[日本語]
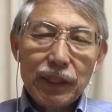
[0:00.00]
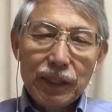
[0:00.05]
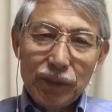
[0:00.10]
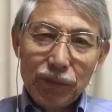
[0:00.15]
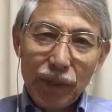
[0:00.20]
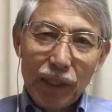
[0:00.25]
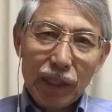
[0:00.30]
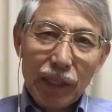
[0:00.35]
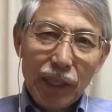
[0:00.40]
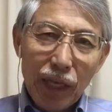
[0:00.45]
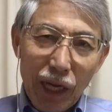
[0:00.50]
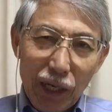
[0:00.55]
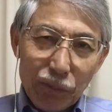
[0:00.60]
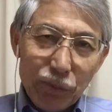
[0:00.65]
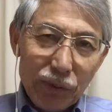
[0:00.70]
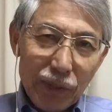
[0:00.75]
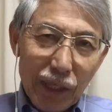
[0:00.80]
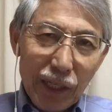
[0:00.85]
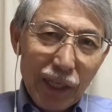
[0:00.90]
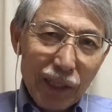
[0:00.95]
今から
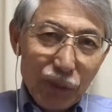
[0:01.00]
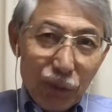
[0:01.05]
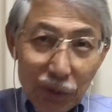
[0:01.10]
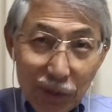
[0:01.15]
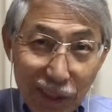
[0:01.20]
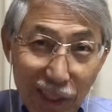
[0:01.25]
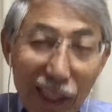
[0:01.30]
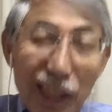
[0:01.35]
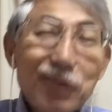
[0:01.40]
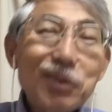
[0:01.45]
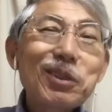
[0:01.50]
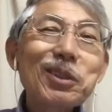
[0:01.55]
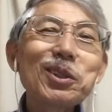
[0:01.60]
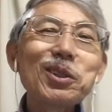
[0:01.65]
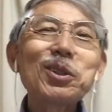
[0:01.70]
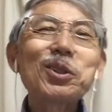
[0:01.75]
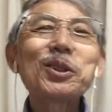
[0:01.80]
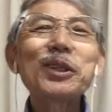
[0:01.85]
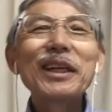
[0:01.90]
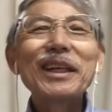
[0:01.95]
油が乗っていくとい
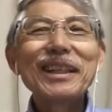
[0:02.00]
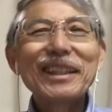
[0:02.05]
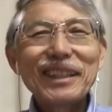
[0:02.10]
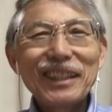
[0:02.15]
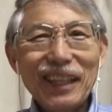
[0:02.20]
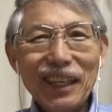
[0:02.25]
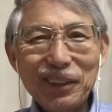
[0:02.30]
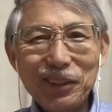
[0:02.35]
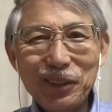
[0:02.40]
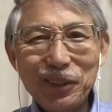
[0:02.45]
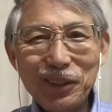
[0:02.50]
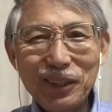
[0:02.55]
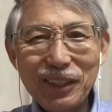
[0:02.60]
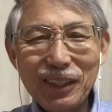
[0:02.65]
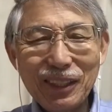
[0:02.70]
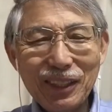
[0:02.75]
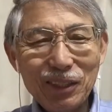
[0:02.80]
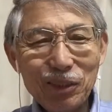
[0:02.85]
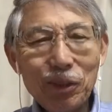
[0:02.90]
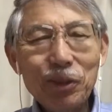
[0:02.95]
うあの時
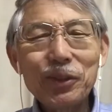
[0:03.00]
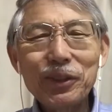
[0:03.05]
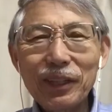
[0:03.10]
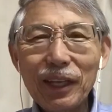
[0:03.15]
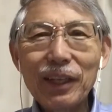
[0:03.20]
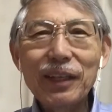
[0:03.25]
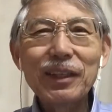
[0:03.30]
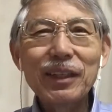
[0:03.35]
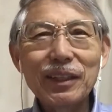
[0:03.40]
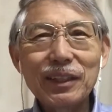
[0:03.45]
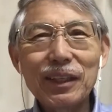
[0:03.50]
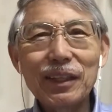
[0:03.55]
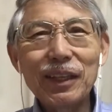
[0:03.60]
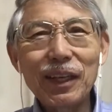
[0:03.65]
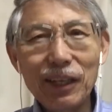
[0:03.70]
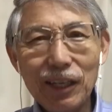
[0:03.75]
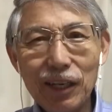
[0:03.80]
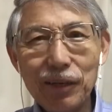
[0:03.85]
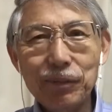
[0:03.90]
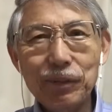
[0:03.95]
期の年齢じゃない
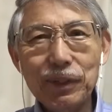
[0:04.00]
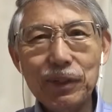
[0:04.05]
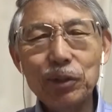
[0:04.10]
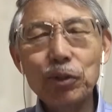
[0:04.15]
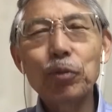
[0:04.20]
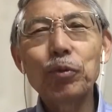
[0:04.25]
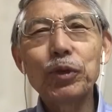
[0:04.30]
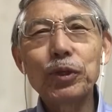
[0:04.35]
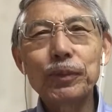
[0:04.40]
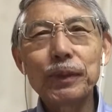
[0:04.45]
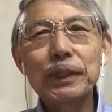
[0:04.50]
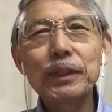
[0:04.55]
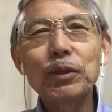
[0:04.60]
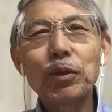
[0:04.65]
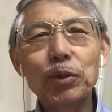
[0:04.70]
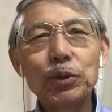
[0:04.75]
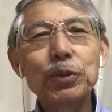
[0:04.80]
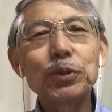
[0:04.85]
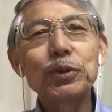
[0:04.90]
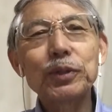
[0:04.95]
かと思います。
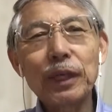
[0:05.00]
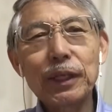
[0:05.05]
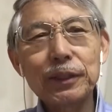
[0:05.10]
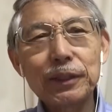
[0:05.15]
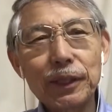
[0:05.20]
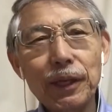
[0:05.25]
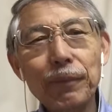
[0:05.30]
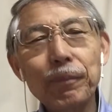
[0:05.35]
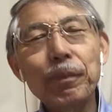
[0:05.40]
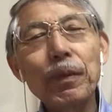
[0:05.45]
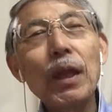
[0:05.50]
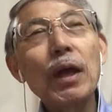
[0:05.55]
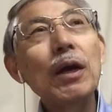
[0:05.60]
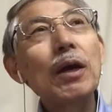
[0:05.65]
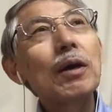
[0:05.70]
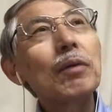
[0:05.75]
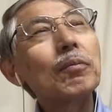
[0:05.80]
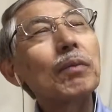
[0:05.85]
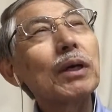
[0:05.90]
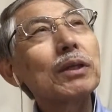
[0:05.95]
ごじゅうさんさい
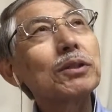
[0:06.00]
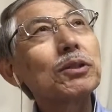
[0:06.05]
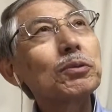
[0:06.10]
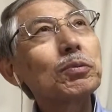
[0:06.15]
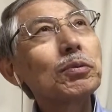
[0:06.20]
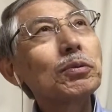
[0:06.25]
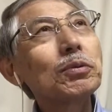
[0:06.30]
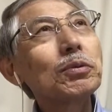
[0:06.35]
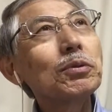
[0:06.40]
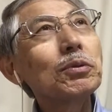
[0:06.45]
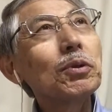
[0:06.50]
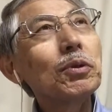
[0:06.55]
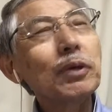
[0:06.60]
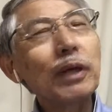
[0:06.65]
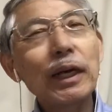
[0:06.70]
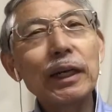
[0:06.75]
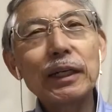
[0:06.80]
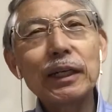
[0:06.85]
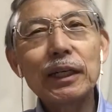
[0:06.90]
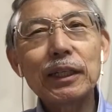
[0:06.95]
まあ自分を考
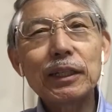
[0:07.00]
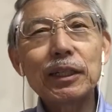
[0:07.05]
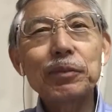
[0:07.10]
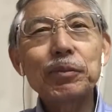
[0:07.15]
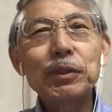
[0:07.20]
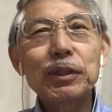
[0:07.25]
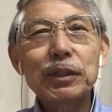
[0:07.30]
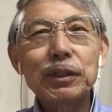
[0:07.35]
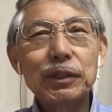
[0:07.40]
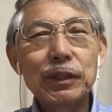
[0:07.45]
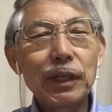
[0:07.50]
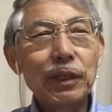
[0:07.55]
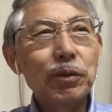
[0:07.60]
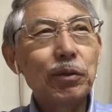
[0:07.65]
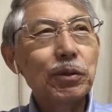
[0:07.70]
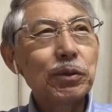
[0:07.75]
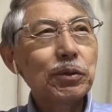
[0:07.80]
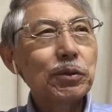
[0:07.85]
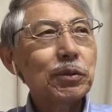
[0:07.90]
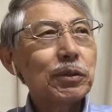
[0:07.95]
えてもですね
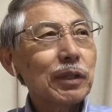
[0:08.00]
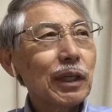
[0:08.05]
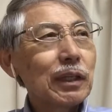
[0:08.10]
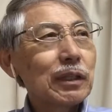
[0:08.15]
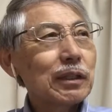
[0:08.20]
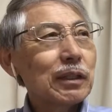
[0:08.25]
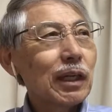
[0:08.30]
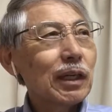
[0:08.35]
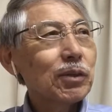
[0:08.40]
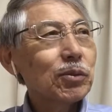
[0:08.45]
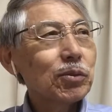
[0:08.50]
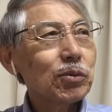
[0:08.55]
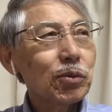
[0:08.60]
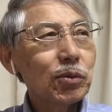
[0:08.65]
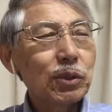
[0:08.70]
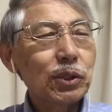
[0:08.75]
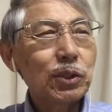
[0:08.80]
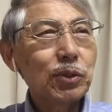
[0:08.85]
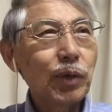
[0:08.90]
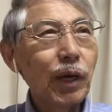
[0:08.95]
ごじゅうさんさいの
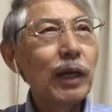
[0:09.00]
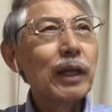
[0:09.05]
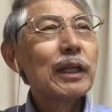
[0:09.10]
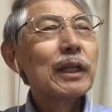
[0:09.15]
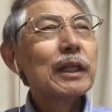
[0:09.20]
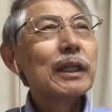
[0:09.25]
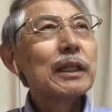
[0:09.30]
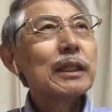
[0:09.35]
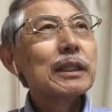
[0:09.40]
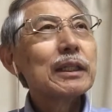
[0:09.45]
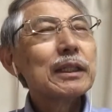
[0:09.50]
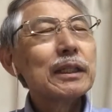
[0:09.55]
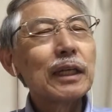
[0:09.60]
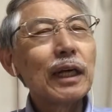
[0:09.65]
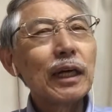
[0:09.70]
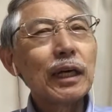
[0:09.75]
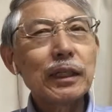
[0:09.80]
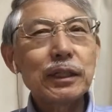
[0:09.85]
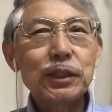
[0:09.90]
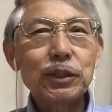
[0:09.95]
時はや
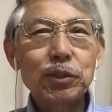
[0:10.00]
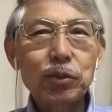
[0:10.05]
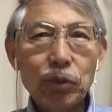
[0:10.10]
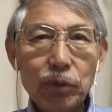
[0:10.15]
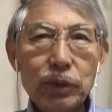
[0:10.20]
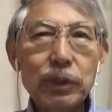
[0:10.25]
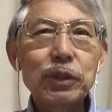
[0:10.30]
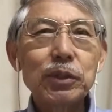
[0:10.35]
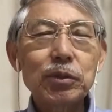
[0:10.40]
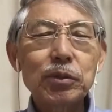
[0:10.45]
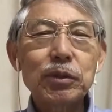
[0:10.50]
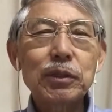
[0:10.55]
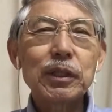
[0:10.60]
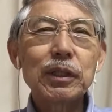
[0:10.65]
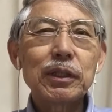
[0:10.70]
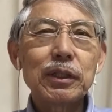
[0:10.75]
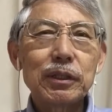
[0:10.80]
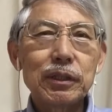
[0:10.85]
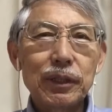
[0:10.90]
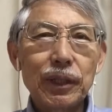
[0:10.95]
はり正直言って
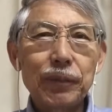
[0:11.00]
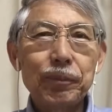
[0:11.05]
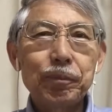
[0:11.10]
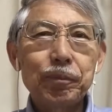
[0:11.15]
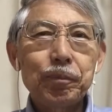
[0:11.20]
ですね